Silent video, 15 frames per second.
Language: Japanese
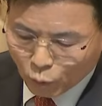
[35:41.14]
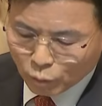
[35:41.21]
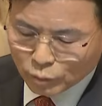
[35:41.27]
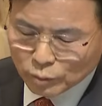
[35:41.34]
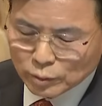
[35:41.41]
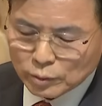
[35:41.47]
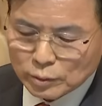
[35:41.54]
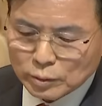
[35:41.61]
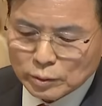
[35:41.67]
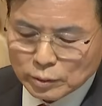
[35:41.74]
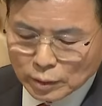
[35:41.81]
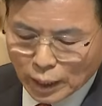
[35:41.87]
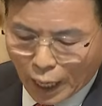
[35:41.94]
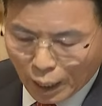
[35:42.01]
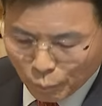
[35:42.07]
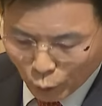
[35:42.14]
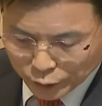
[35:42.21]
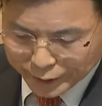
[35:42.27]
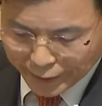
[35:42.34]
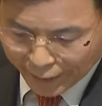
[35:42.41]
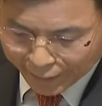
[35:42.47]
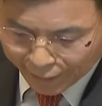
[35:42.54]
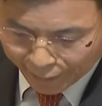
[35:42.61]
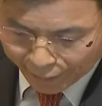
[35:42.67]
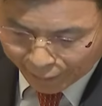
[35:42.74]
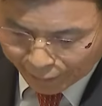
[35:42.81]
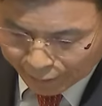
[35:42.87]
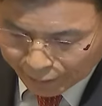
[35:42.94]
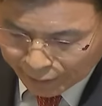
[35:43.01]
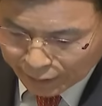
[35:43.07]
知らずにする彼らを
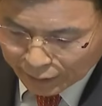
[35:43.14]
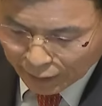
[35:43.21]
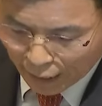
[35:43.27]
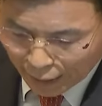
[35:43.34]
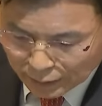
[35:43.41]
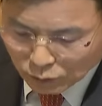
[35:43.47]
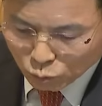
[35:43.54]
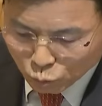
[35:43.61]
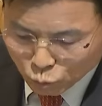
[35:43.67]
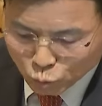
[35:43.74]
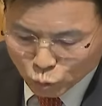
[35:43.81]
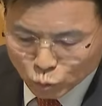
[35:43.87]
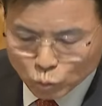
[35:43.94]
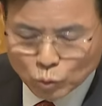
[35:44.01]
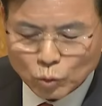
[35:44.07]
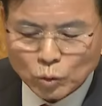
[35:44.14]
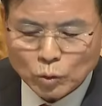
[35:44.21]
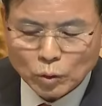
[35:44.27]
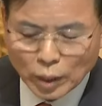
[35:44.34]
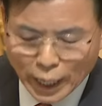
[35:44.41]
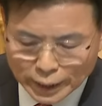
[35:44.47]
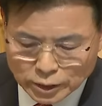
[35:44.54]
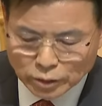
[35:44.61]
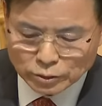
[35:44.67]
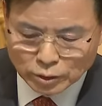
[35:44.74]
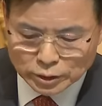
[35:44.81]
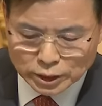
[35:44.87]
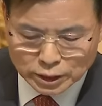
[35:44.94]
許してほしいと